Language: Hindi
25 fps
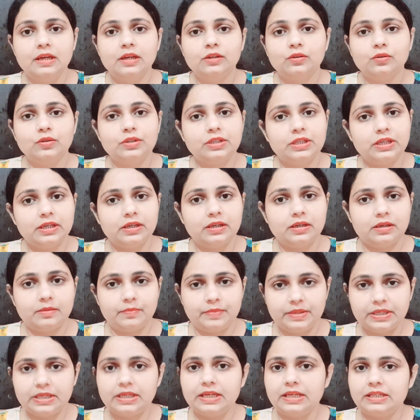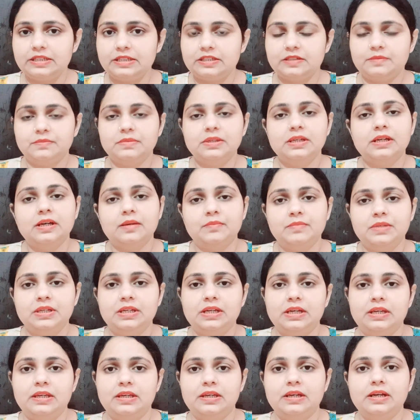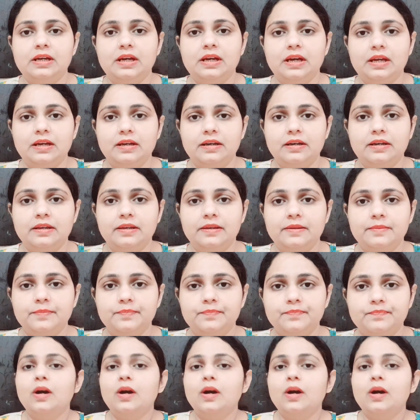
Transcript: तो ये भी कैल्शियम की कमी का ही एक कारण है